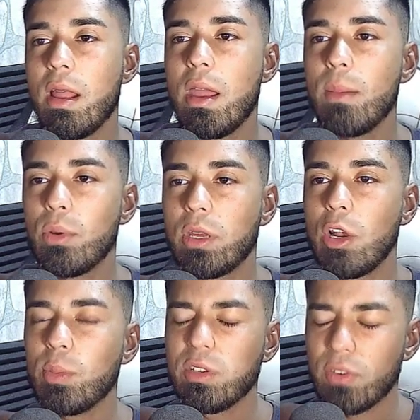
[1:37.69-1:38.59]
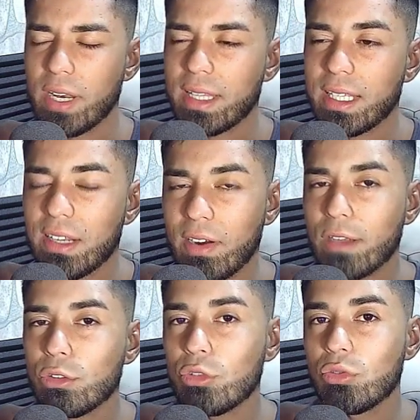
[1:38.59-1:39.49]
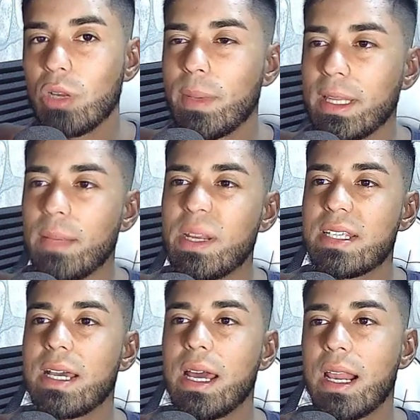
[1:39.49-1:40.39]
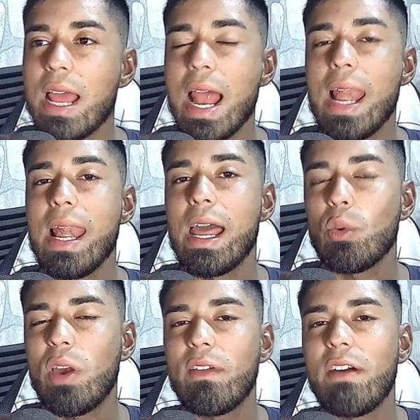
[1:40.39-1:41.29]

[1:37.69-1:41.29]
Porque el Optifine está trabajando duramente para sacar la nueva